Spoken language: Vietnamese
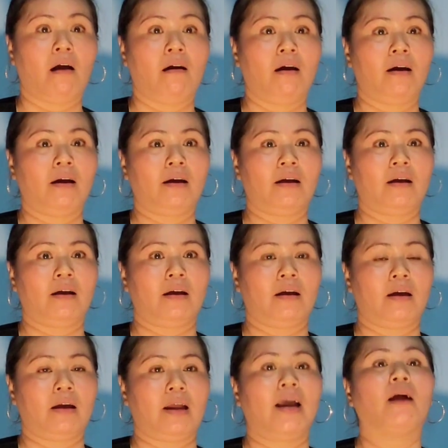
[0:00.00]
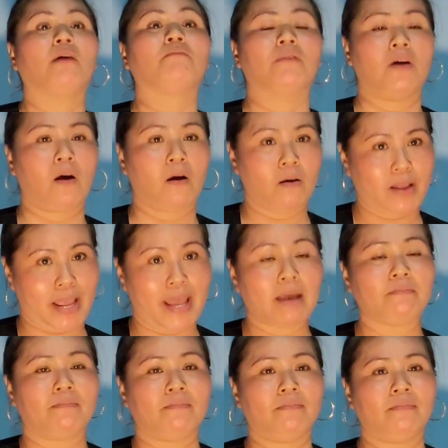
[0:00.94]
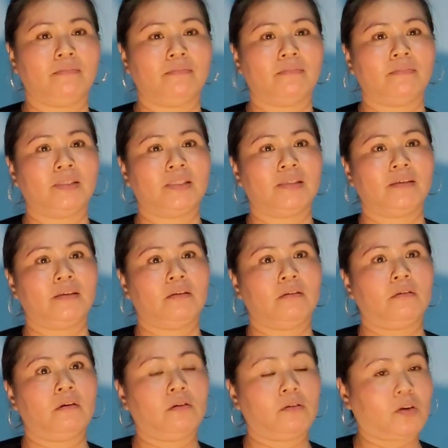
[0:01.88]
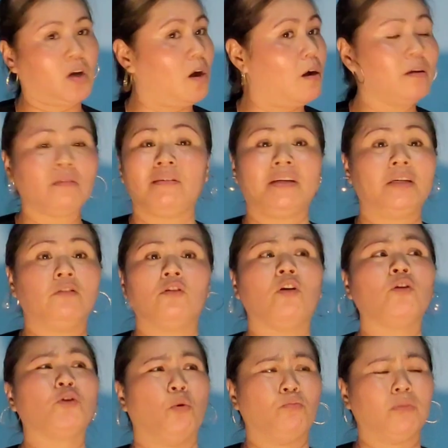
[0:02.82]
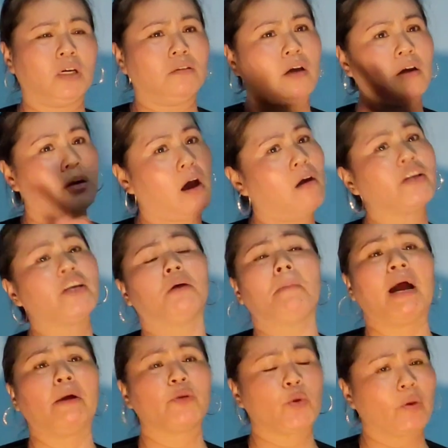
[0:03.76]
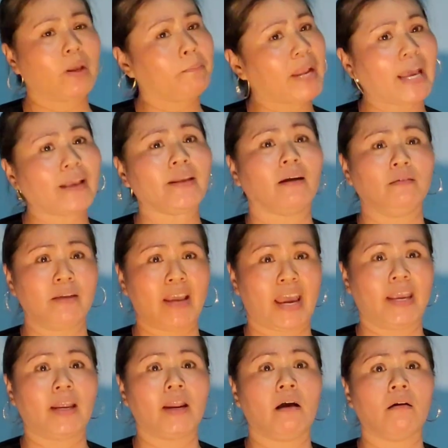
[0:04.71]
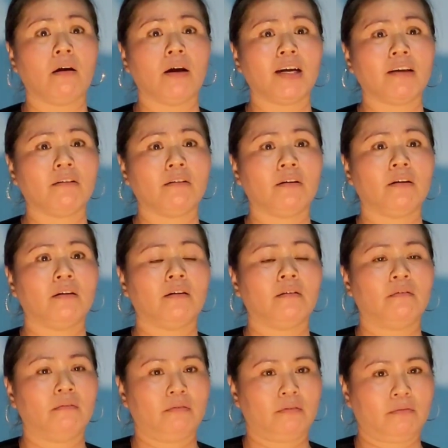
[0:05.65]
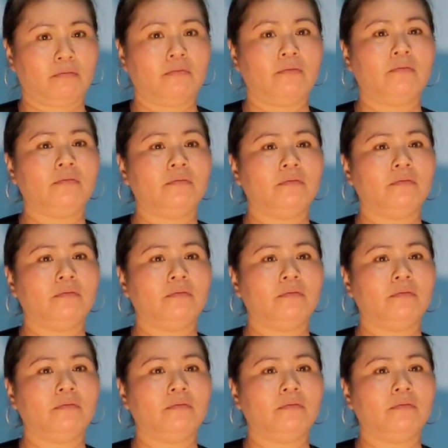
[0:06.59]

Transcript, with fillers: cho chị nghỉ ngơi. Không có ngáp. Triệu chứng đó là có thường xuyên luôn. Có, nói chung là từ đó giờ bao nhiêu năm nay vẫn vậy đó. Dạ. Ừ.